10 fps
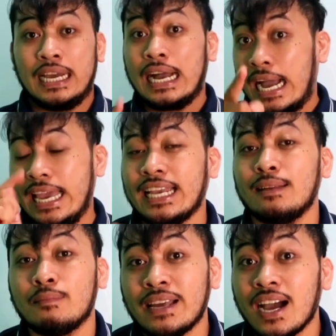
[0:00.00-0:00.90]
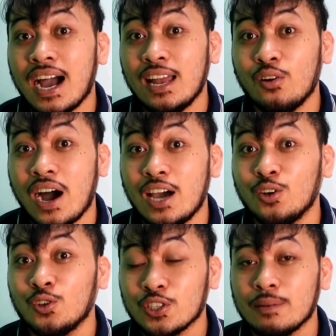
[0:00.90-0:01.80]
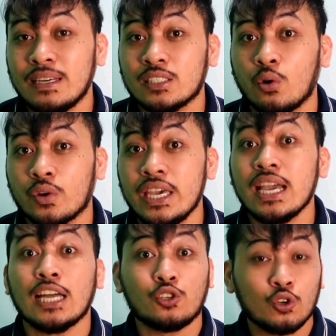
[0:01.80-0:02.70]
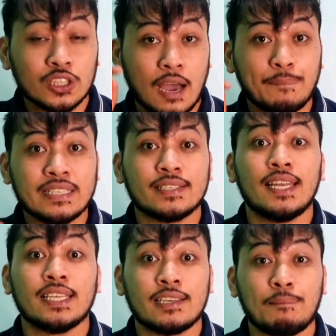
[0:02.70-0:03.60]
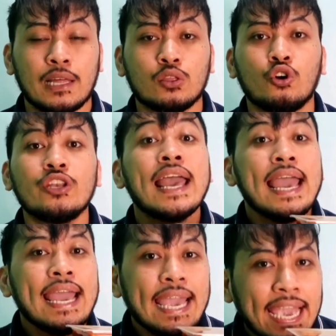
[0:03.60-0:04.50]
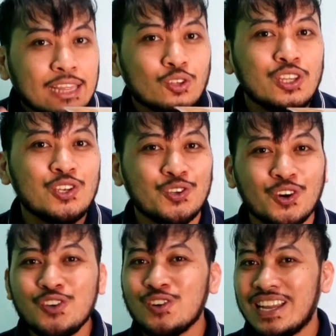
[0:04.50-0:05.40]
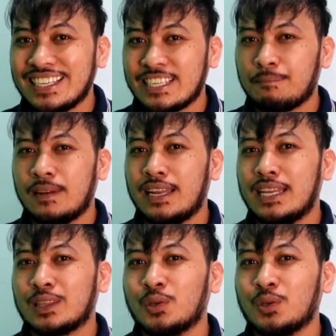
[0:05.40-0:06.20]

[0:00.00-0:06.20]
Nakakain ka na ba ng halo-halo dun sa may choking? At yung toppings na leche flan doon, ito din yun yung leche flan na